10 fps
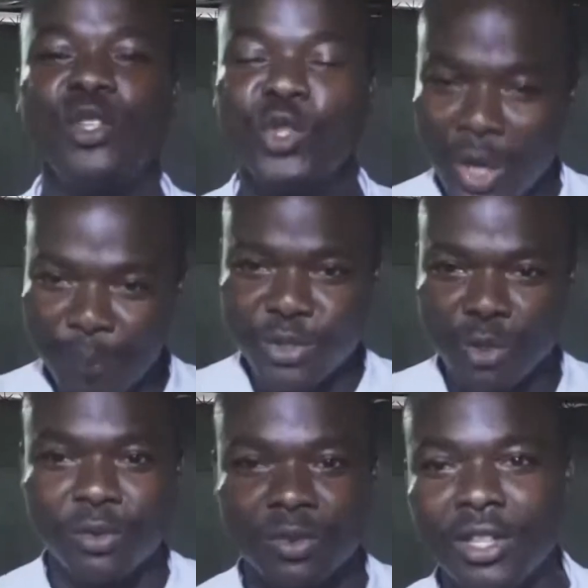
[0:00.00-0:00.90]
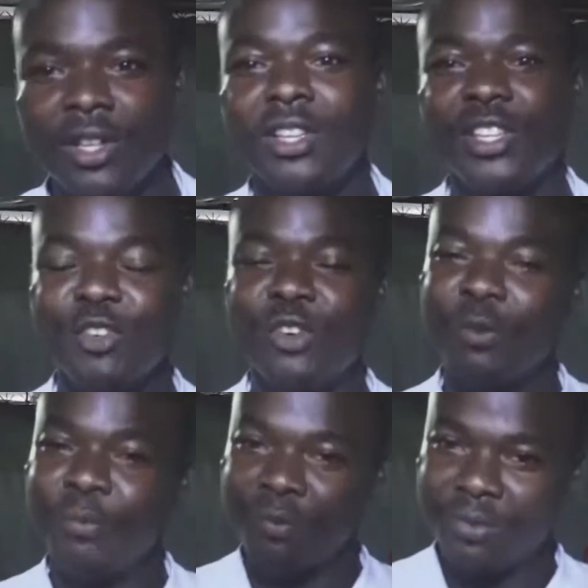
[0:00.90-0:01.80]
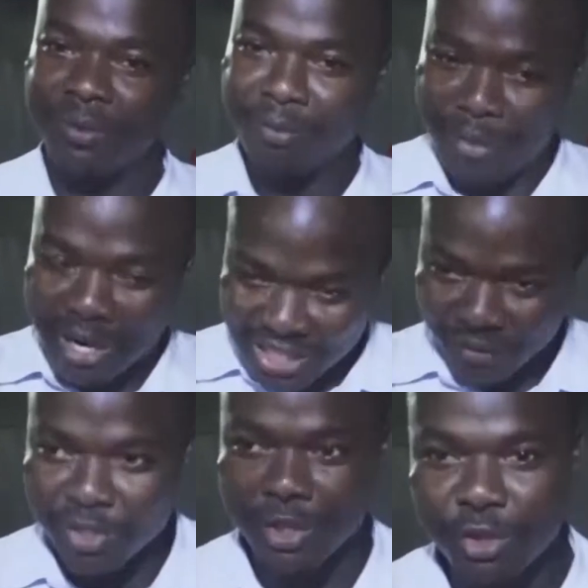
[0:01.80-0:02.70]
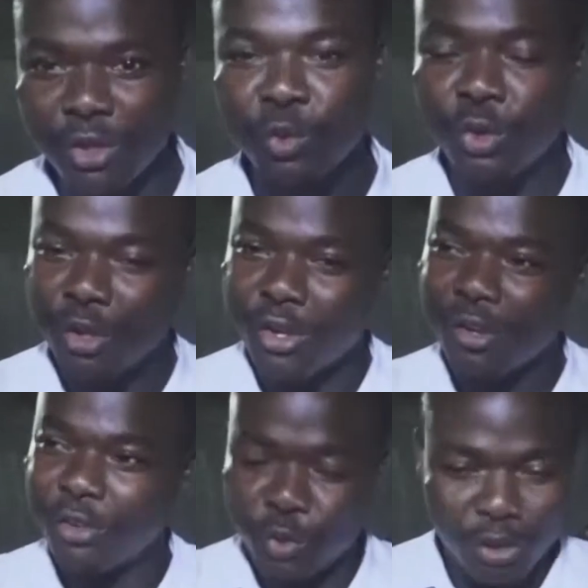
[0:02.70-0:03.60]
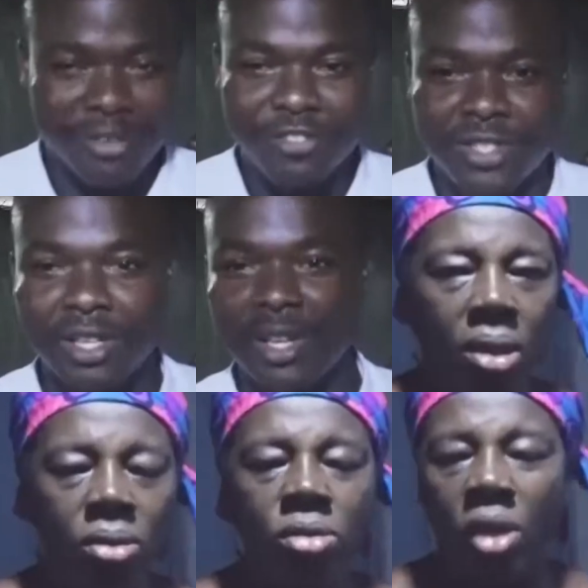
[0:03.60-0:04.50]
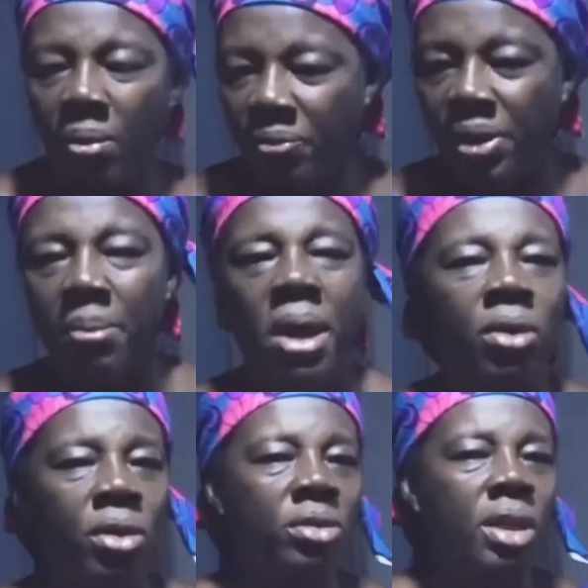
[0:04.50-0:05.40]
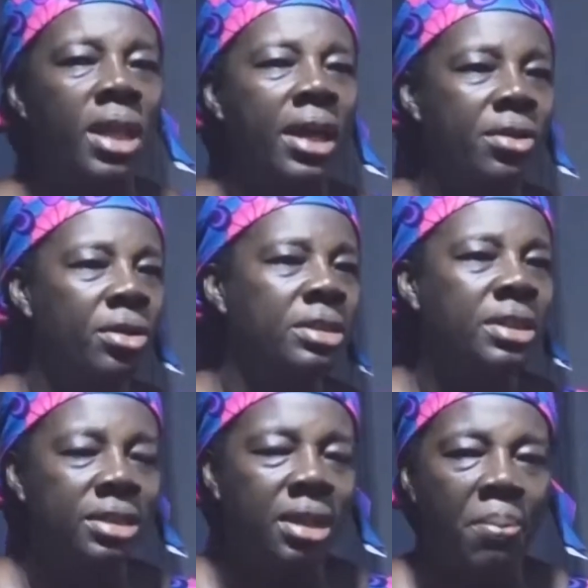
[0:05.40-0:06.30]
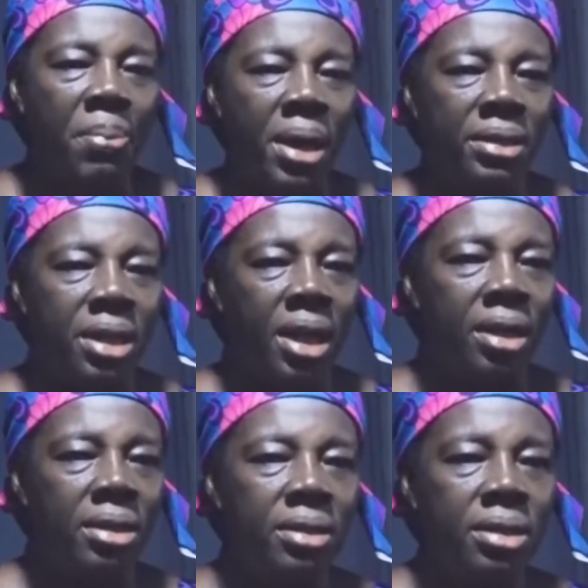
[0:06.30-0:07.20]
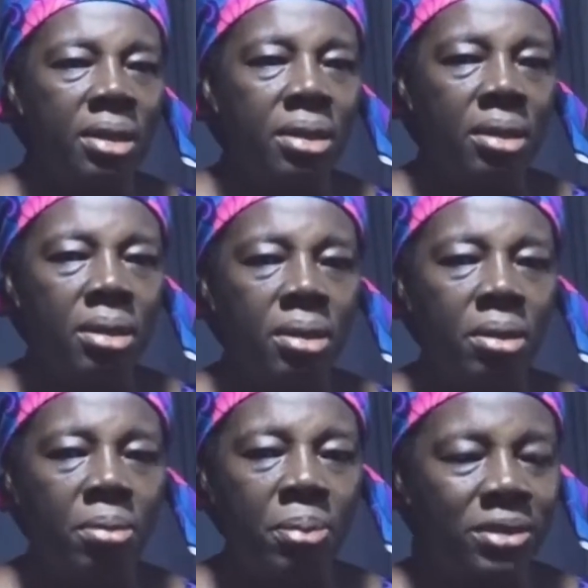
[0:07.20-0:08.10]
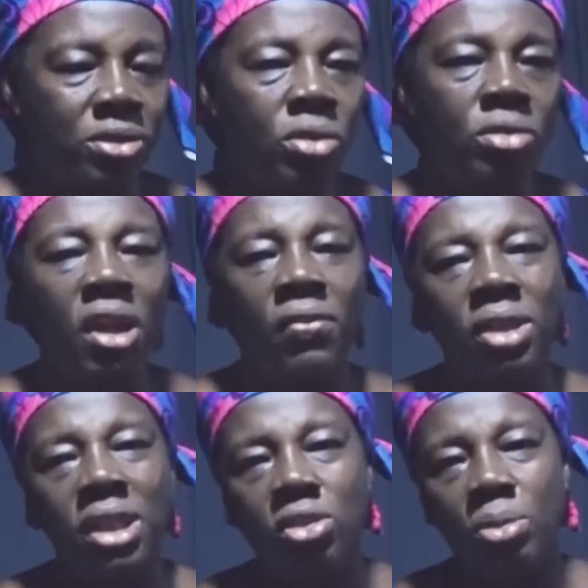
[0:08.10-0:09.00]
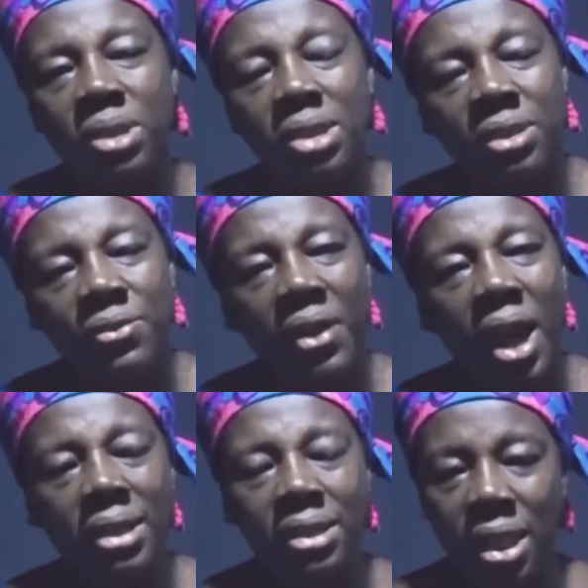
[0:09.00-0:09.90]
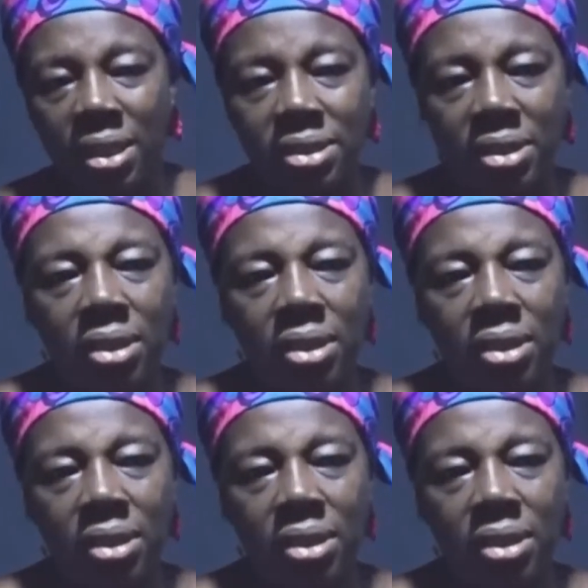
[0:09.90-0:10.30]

trois personnes qui vont marcher avec le Seigneur toute leur, toute leur vie. Nous sommes vraiment heureux d'accueillir cette campagne-là parce que nous avons des objectifs à atteindre.